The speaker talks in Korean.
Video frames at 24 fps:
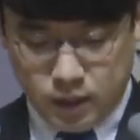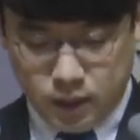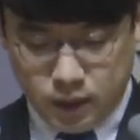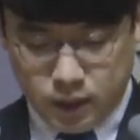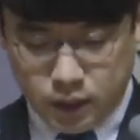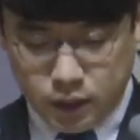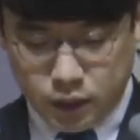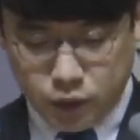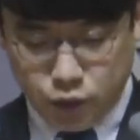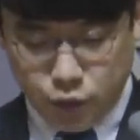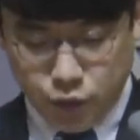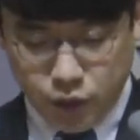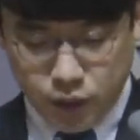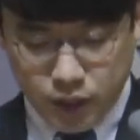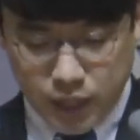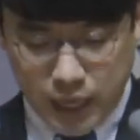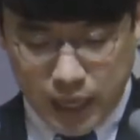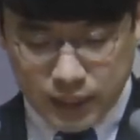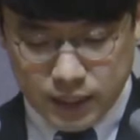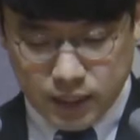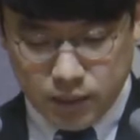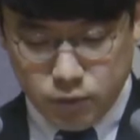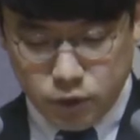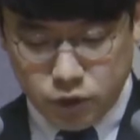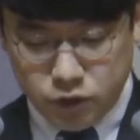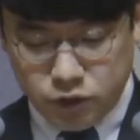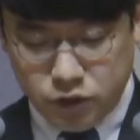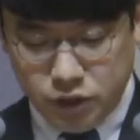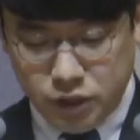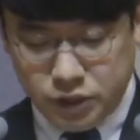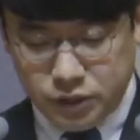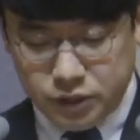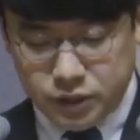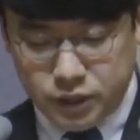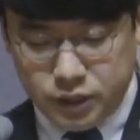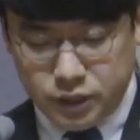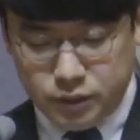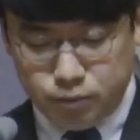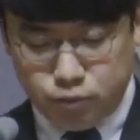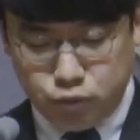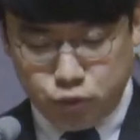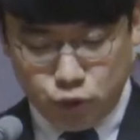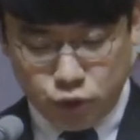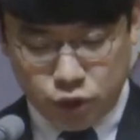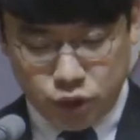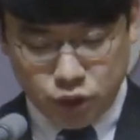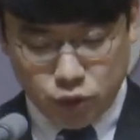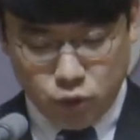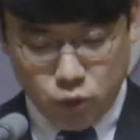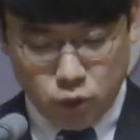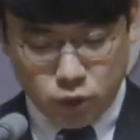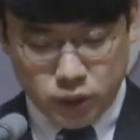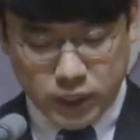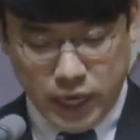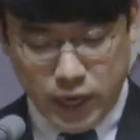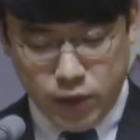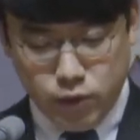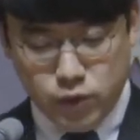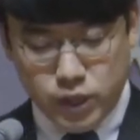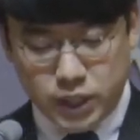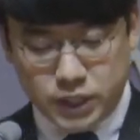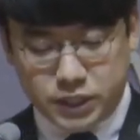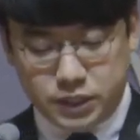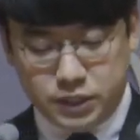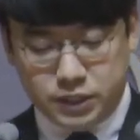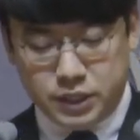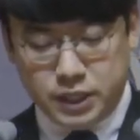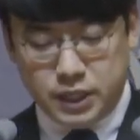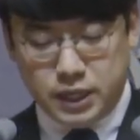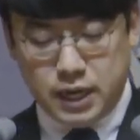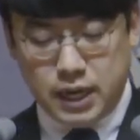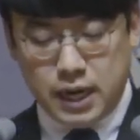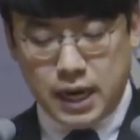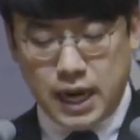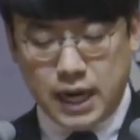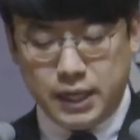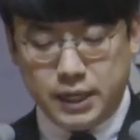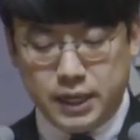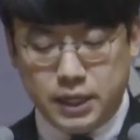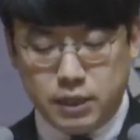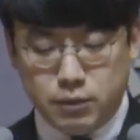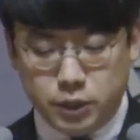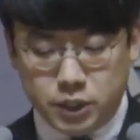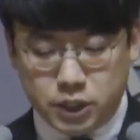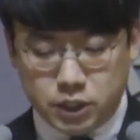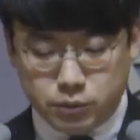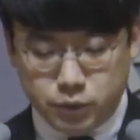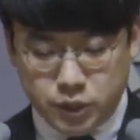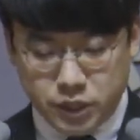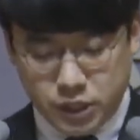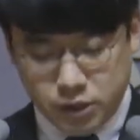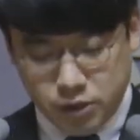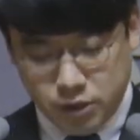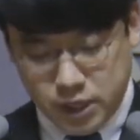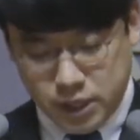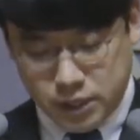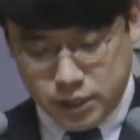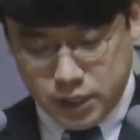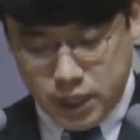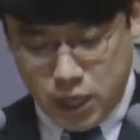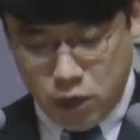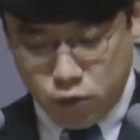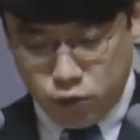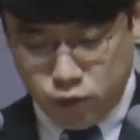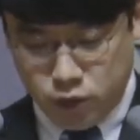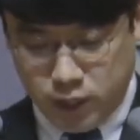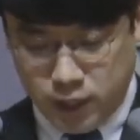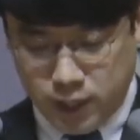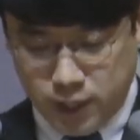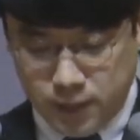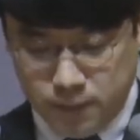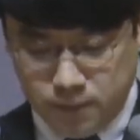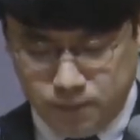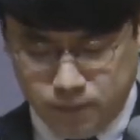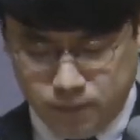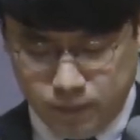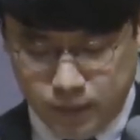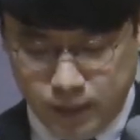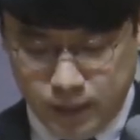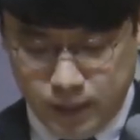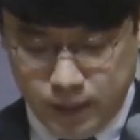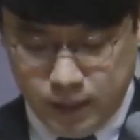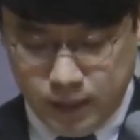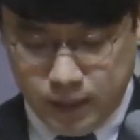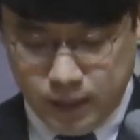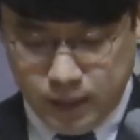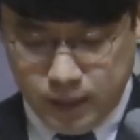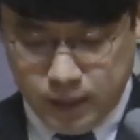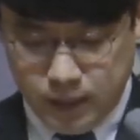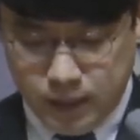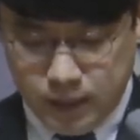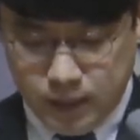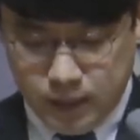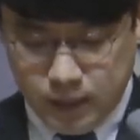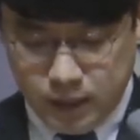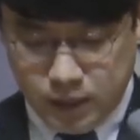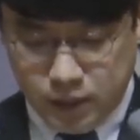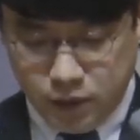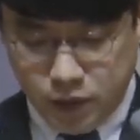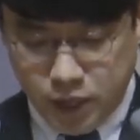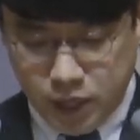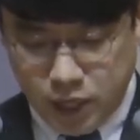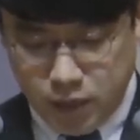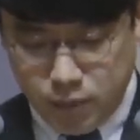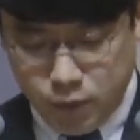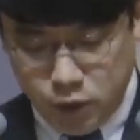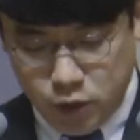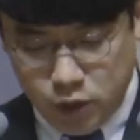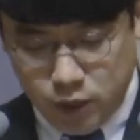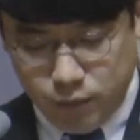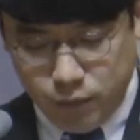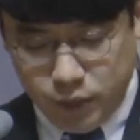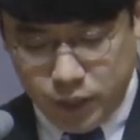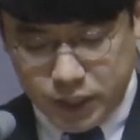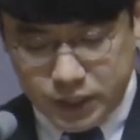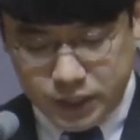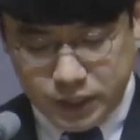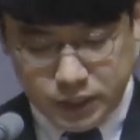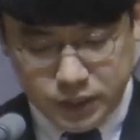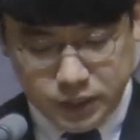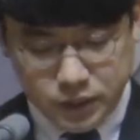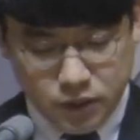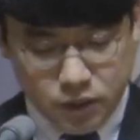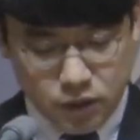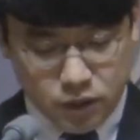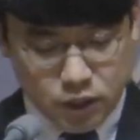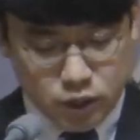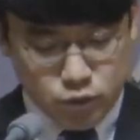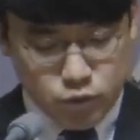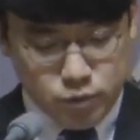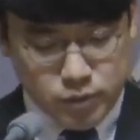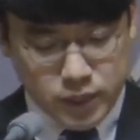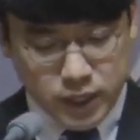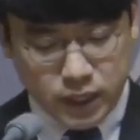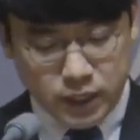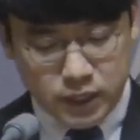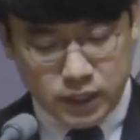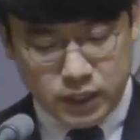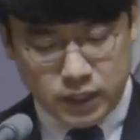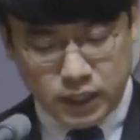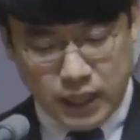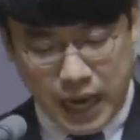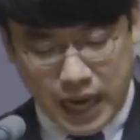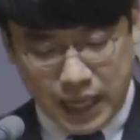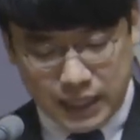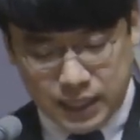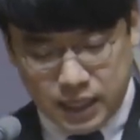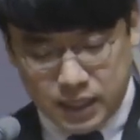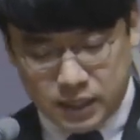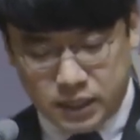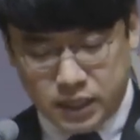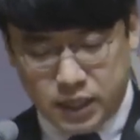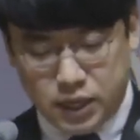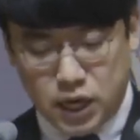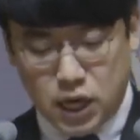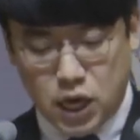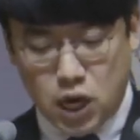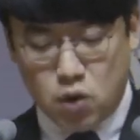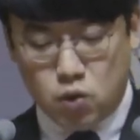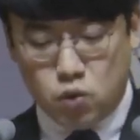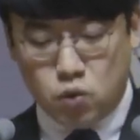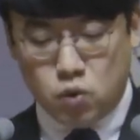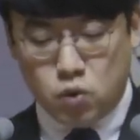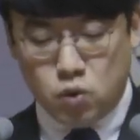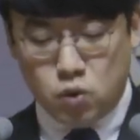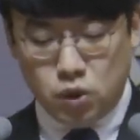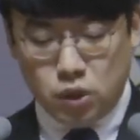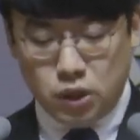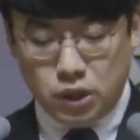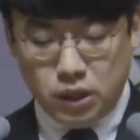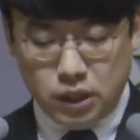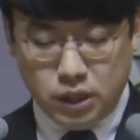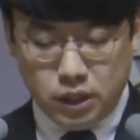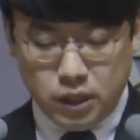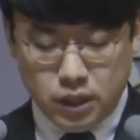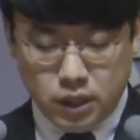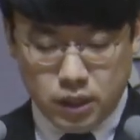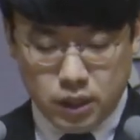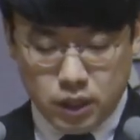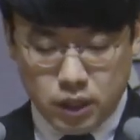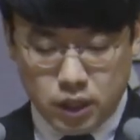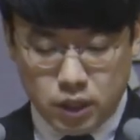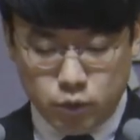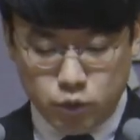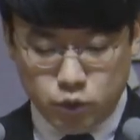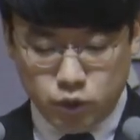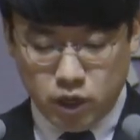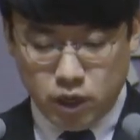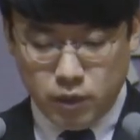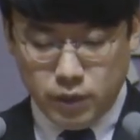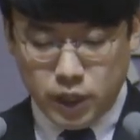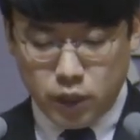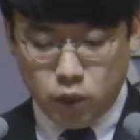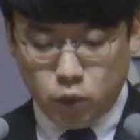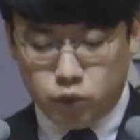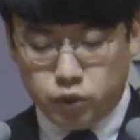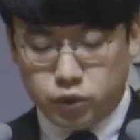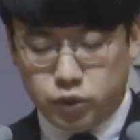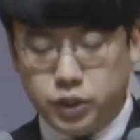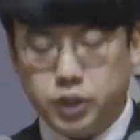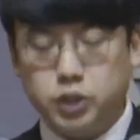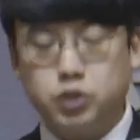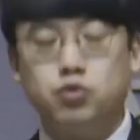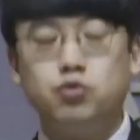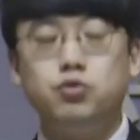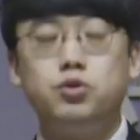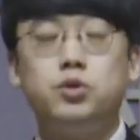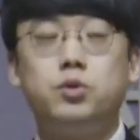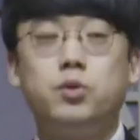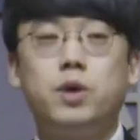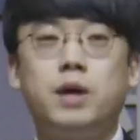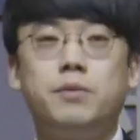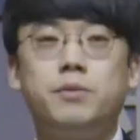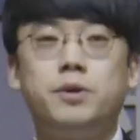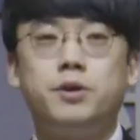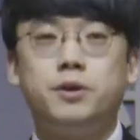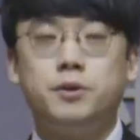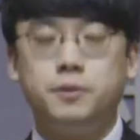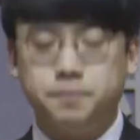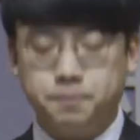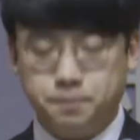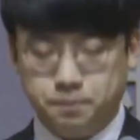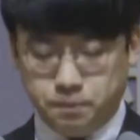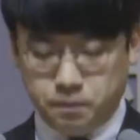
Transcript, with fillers: 즉 우리는 가장 먼저 이들을 부르시고 사용하시는 이가 하나님이심을 기억하는 가운데 경영의 별님들이 진정 그분만을 가장 사랑하고 그분께만 온전히 순종하며